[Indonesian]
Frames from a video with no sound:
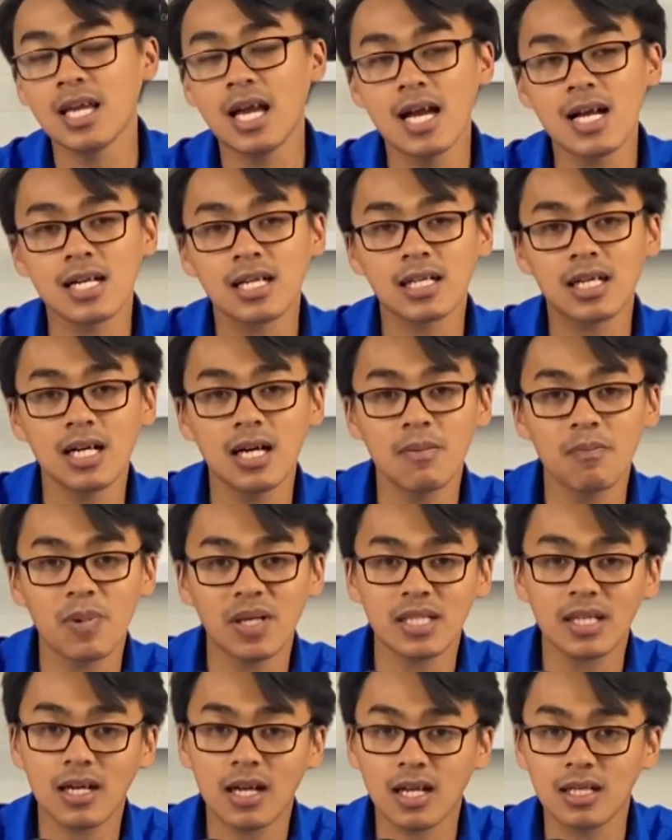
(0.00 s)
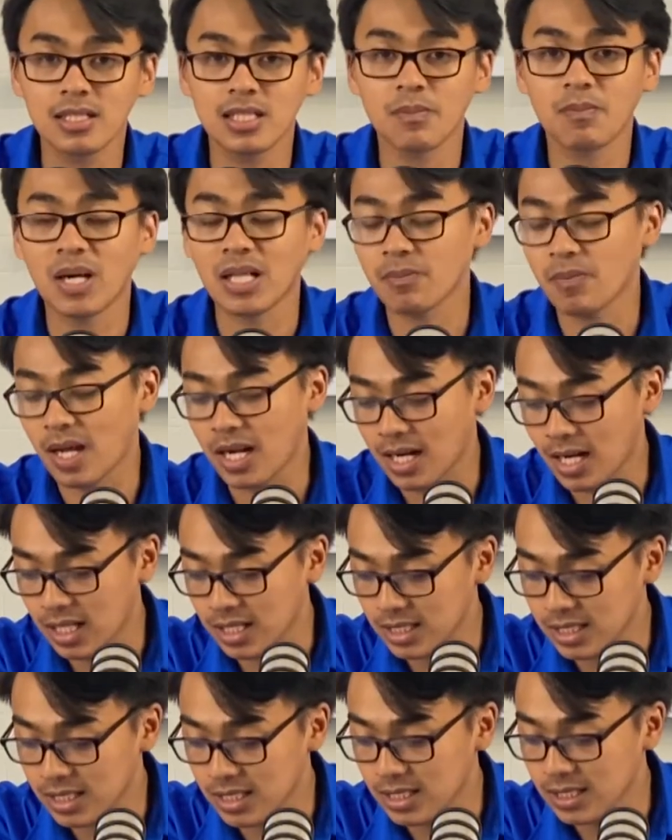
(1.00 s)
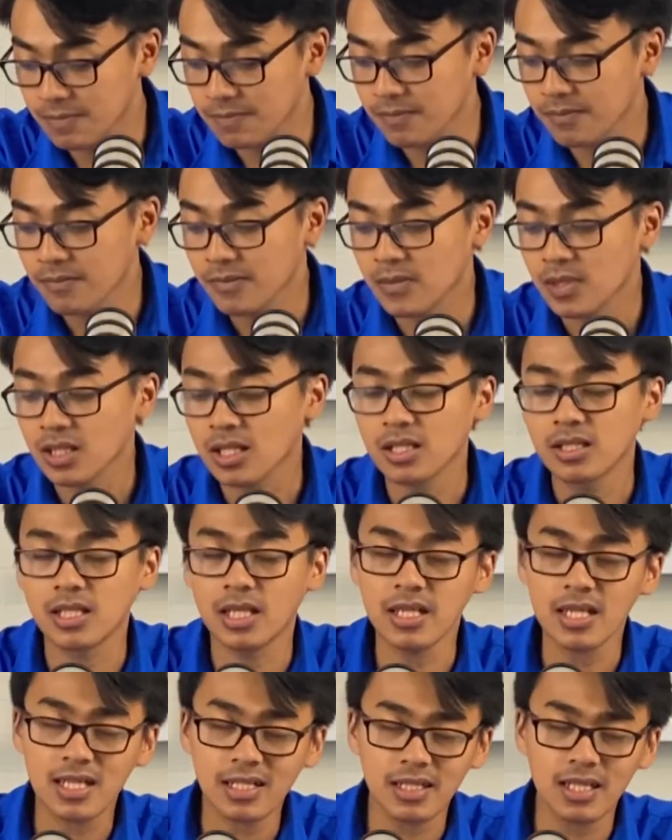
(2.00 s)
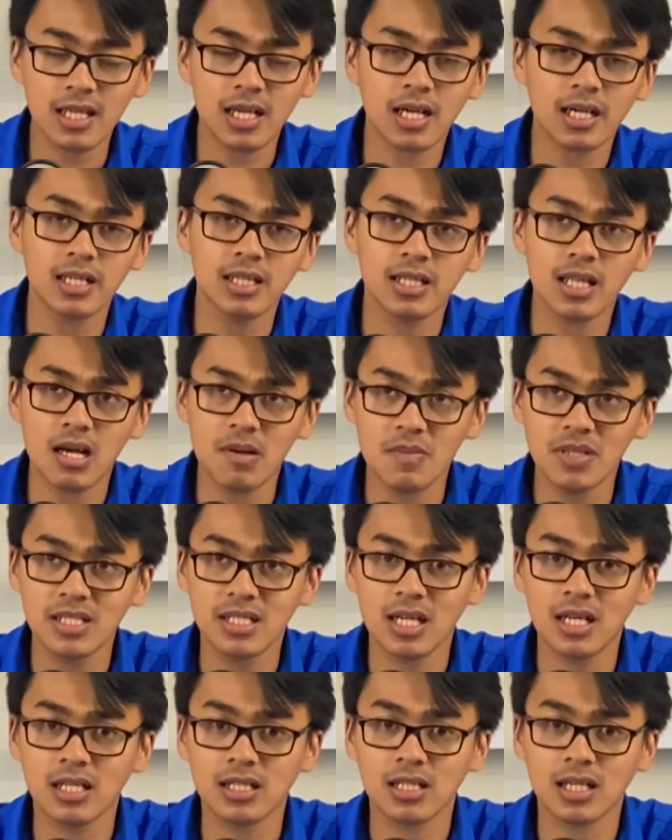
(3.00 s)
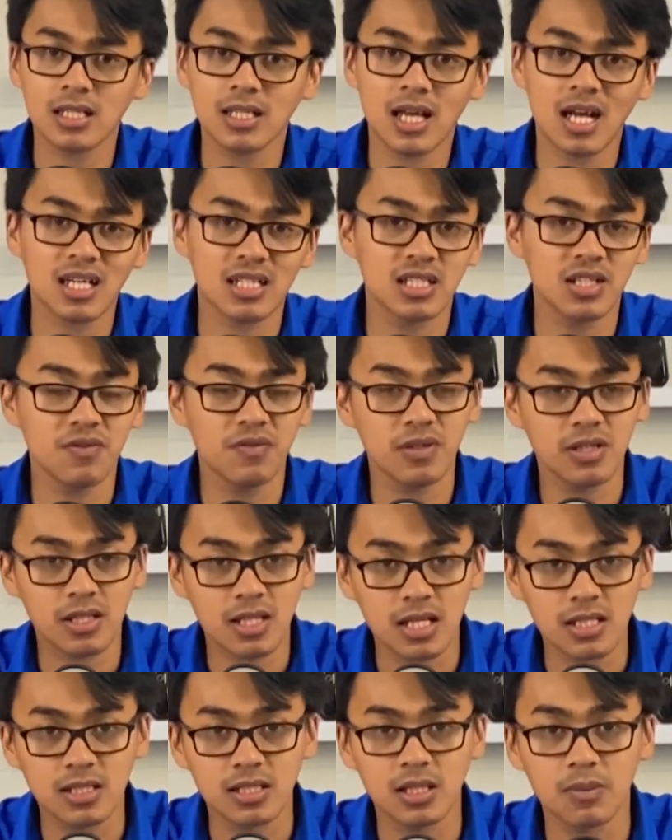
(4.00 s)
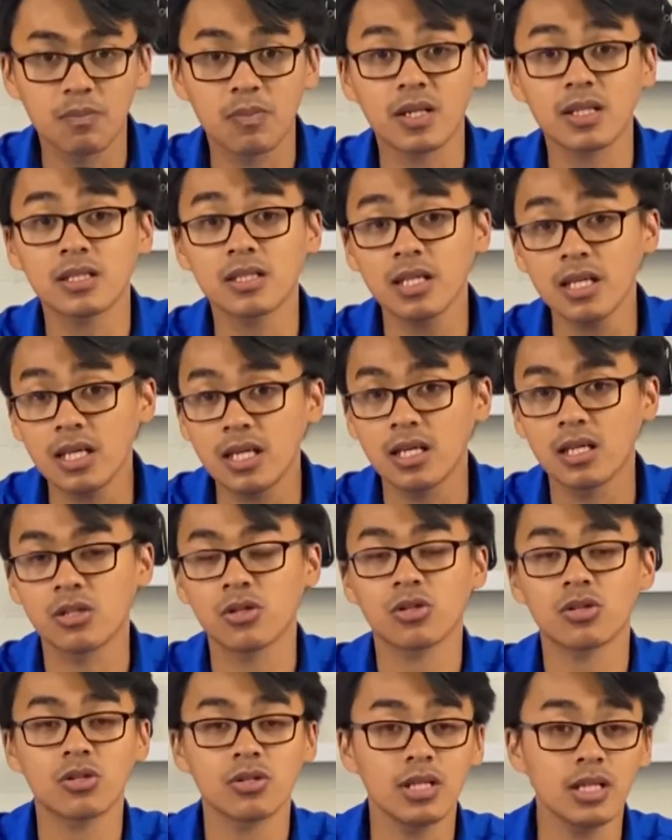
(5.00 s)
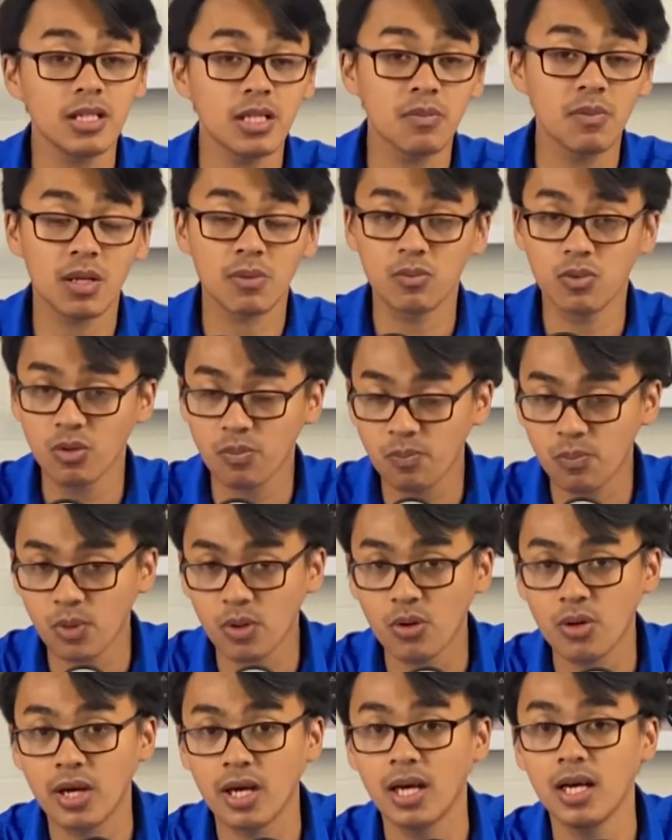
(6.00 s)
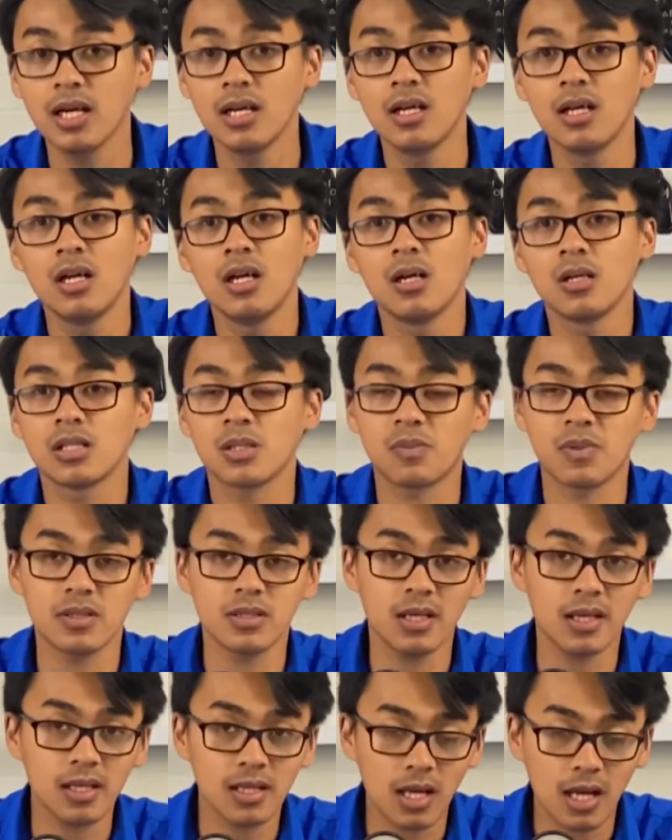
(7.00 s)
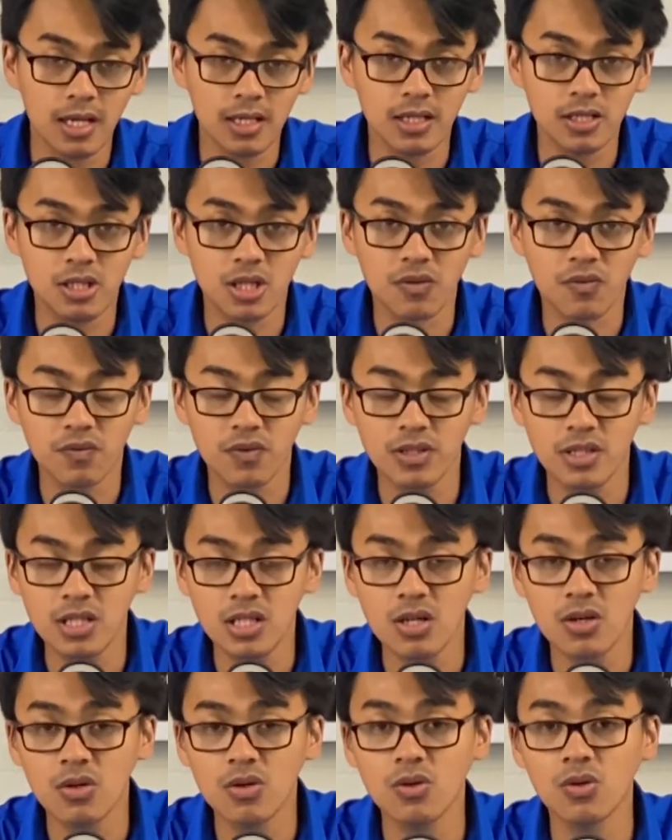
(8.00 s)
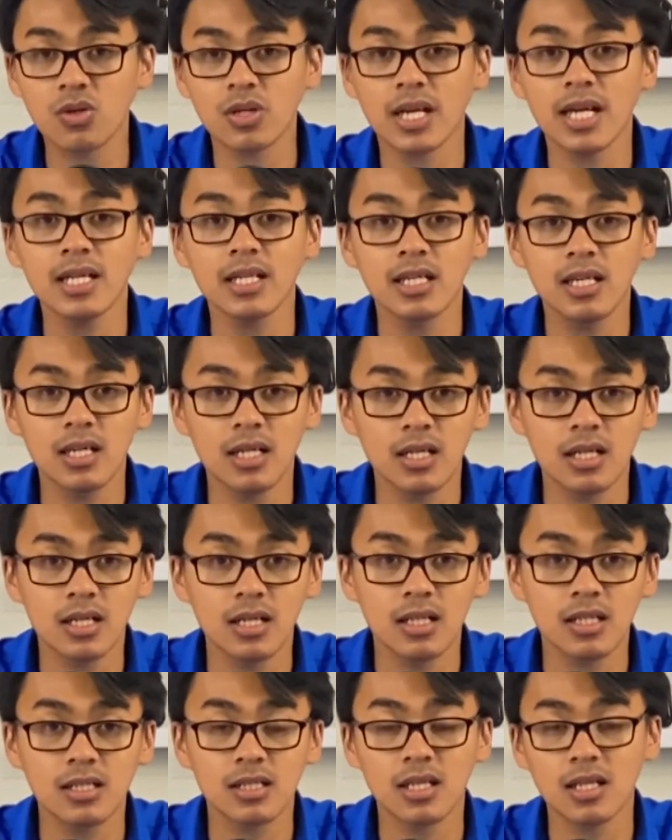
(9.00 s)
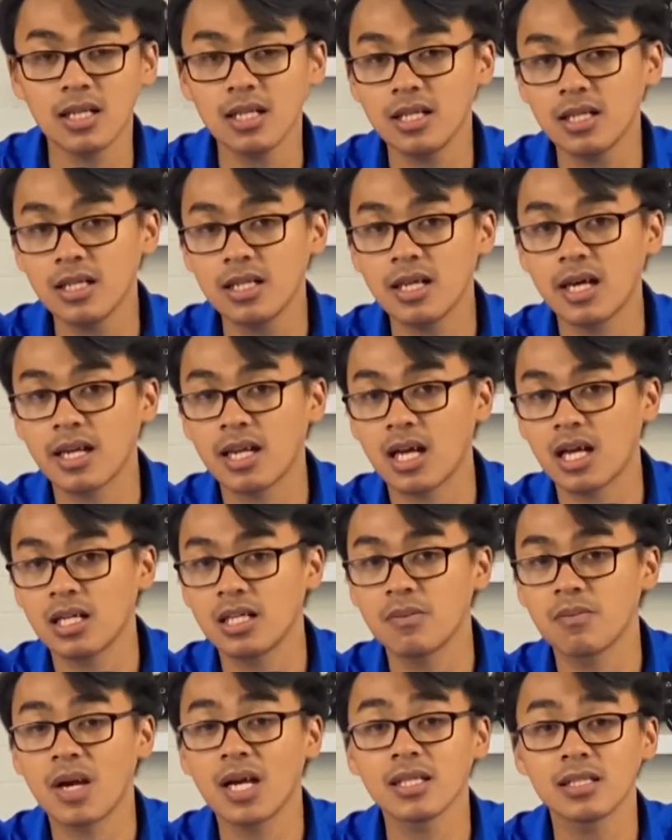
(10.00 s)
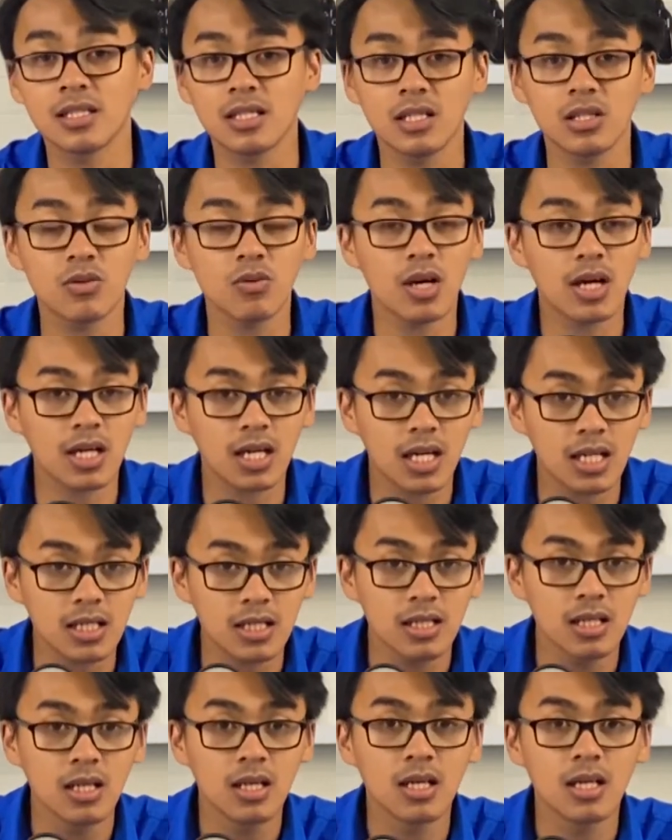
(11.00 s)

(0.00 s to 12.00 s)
yang keempat adalah cepat panas jadi ketika kita menjalankan aktivitas seperti contohnya di MacBook Pro ya, seperti kita editing video, render, 3D dan animasi itu akan